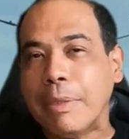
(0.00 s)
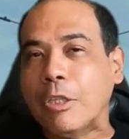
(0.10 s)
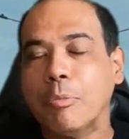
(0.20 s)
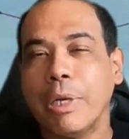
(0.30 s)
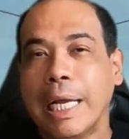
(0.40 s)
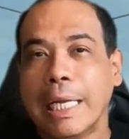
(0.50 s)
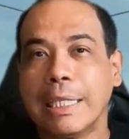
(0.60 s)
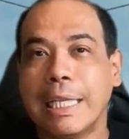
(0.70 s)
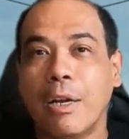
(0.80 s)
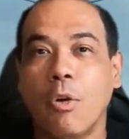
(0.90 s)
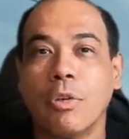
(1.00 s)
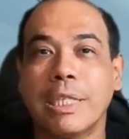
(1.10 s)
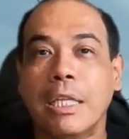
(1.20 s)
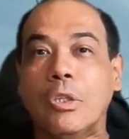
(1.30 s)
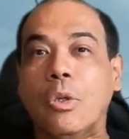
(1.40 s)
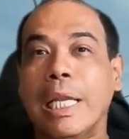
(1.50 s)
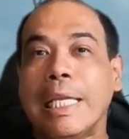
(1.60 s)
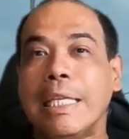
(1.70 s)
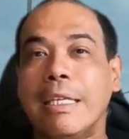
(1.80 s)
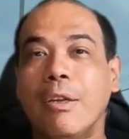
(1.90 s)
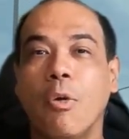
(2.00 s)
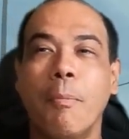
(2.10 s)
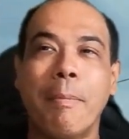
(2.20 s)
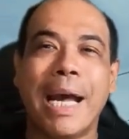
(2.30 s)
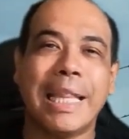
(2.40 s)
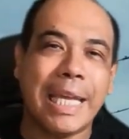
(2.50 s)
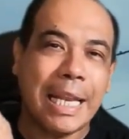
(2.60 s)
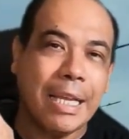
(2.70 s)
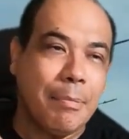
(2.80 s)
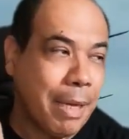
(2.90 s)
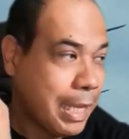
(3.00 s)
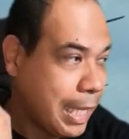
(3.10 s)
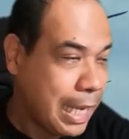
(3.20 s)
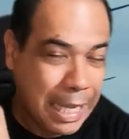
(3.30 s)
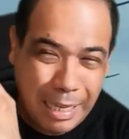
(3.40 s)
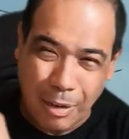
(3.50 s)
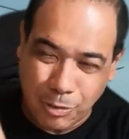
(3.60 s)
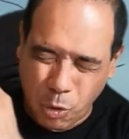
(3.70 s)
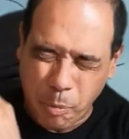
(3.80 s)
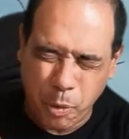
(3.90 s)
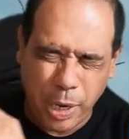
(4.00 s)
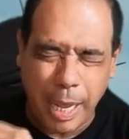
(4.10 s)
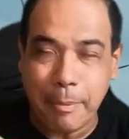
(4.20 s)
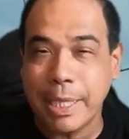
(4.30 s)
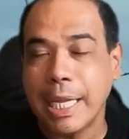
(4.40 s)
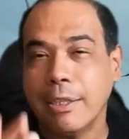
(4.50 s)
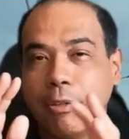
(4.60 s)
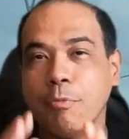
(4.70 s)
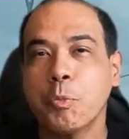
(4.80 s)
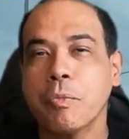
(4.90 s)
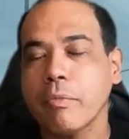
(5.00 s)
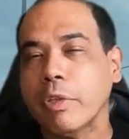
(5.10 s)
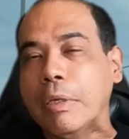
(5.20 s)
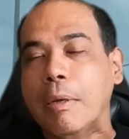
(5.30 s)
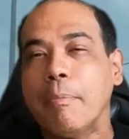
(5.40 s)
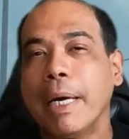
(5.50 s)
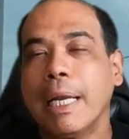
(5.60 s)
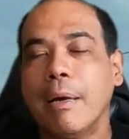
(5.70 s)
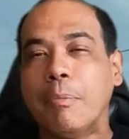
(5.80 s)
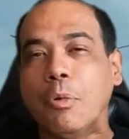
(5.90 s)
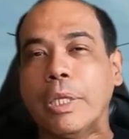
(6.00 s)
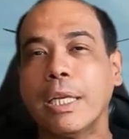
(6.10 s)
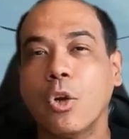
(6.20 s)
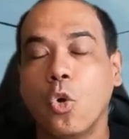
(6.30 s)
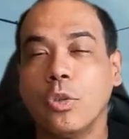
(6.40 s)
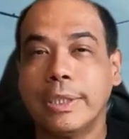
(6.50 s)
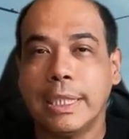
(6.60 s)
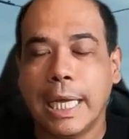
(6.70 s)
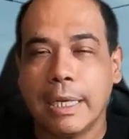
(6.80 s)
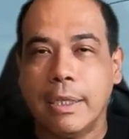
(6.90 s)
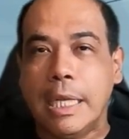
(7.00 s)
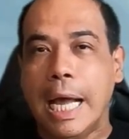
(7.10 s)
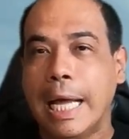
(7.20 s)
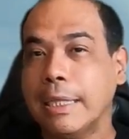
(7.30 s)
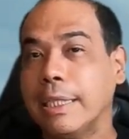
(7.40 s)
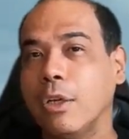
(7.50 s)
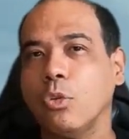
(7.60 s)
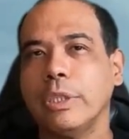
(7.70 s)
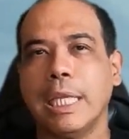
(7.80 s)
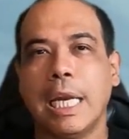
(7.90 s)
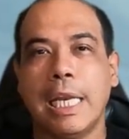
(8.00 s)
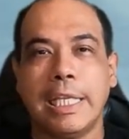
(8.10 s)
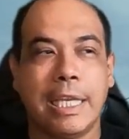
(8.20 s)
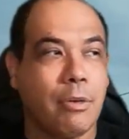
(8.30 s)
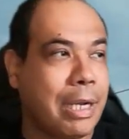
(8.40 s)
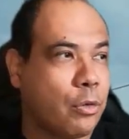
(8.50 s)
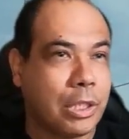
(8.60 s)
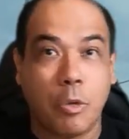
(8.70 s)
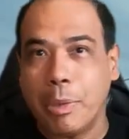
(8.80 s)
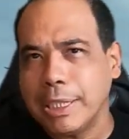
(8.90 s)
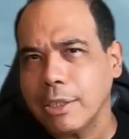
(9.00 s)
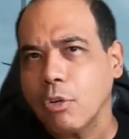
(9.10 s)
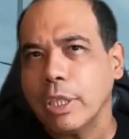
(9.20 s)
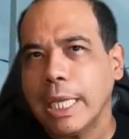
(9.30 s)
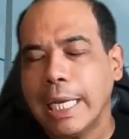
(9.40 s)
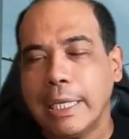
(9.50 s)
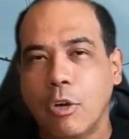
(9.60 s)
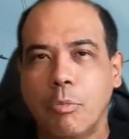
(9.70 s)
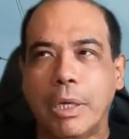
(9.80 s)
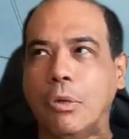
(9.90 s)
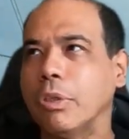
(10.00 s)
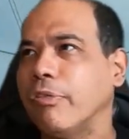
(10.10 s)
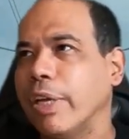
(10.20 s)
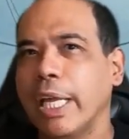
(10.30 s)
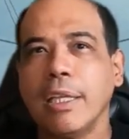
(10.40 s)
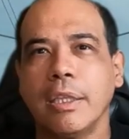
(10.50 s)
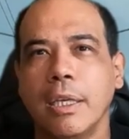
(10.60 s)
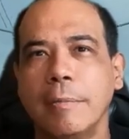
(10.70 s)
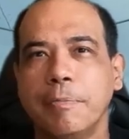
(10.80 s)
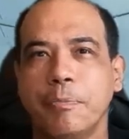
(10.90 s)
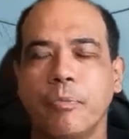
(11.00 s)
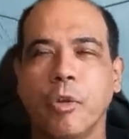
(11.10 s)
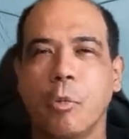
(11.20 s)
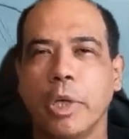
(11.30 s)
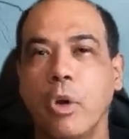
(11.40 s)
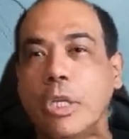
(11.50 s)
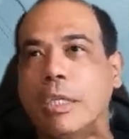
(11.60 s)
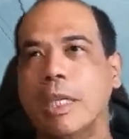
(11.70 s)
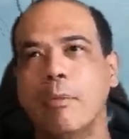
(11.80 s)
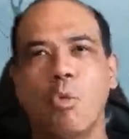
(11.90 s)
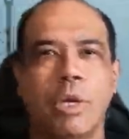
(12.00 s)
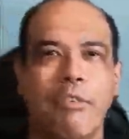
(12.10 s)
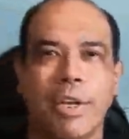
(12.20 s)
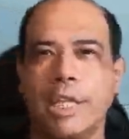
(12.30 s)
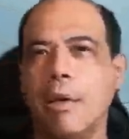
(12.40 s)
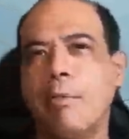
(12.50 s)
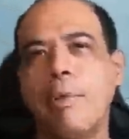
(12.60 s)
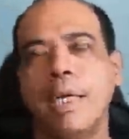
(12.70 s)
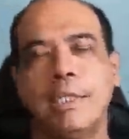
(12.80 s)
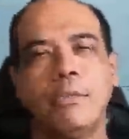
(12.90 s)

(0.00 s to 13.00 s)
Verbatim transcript: caminando por las carreteras cortando leña y con maderas y maderas en los hombros caminando para poder cocinar. Antes cocinar a leña era una cosa como extraordinaria, como algo diferente, como que, oye, tenemos una fiesta, vamos a